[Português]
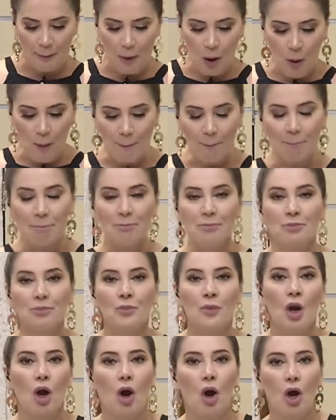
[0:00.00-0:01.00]
tá bom?
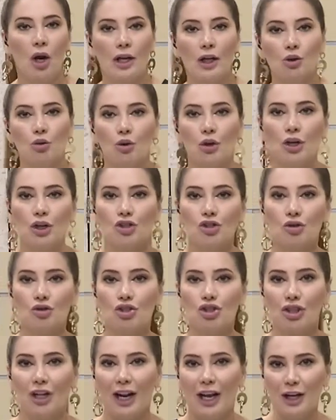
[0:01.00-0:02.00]
Olha, durante
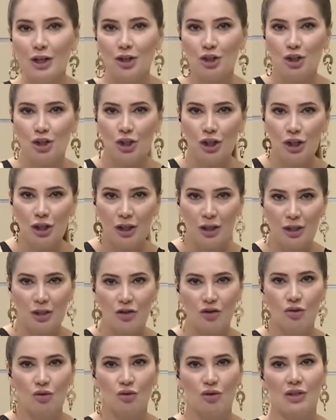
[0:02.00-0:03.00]
os três
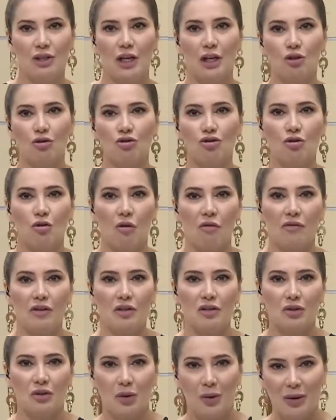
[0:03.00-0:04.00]
dias no centro de
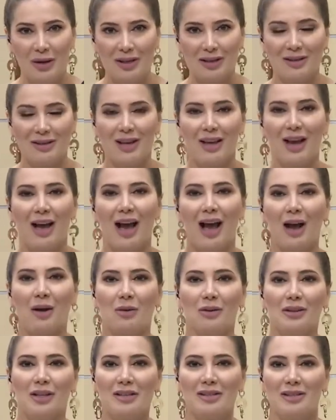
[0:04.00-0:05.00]
convenções
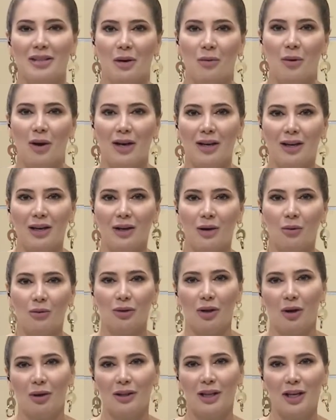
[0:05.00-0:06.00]
aconteceu aí o
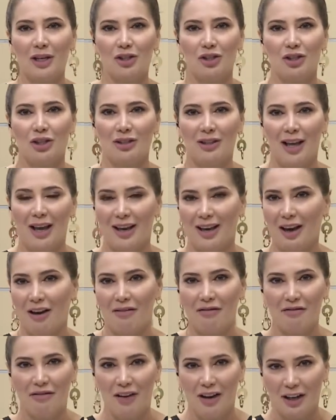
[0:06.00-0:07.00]
Nordeste Tech,
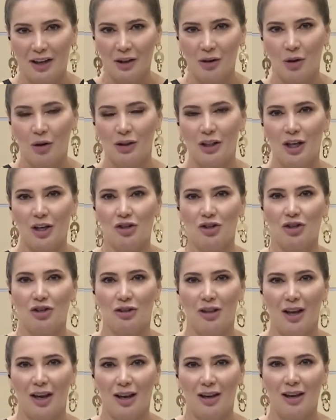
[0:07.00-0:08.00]
a feira Nordeste
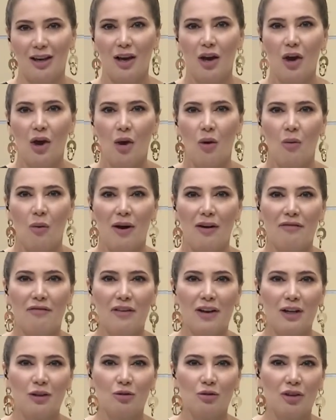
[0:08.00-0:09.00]
Tech, um
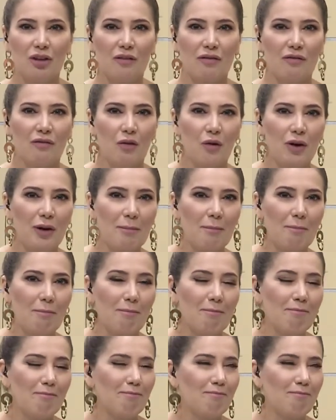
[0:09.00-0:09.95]
evento que foi